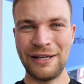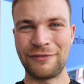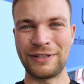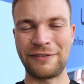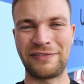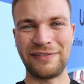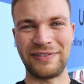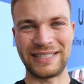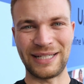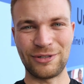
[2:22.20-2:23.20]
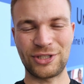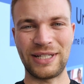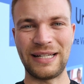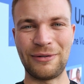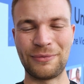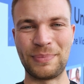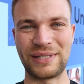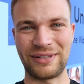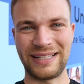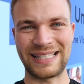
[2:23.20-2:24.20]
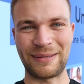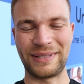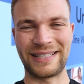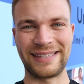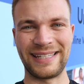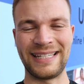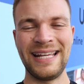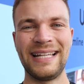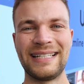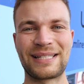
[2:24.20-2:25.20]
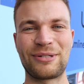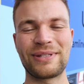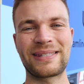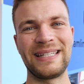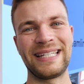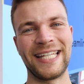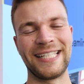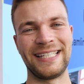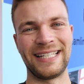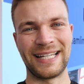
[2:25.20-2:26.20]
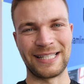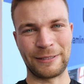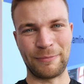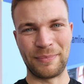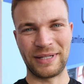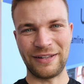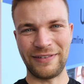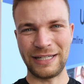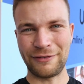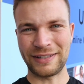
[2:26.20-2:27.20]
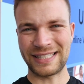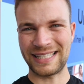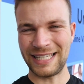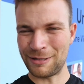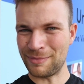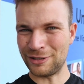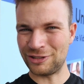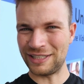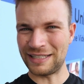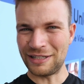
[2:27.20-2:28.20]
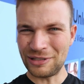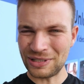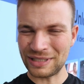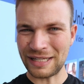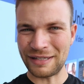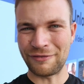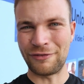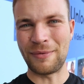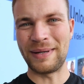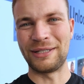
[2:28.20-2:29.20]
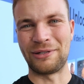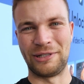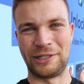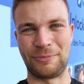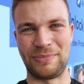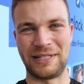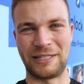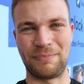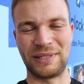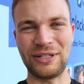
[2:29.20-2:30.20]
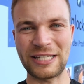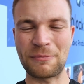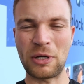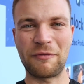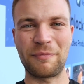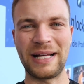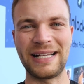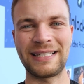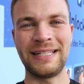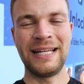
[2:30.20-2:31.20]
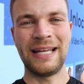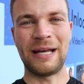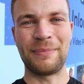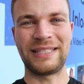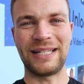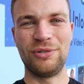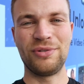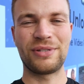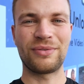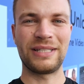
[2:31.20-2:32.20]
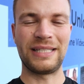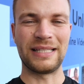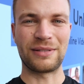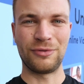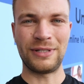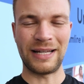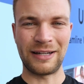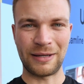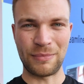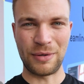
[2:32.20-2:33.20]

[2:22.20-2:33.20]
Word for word: von der Vielfalt der Aussteller und besonders habe ich gesehen, dass künstliche Intelligenz bei mittlerweile fast jedem Aussteller in irgendeiner Form eine Rolle spielt. Besonders im Kopf behalten habe ich da Lösungen, die es unter anderem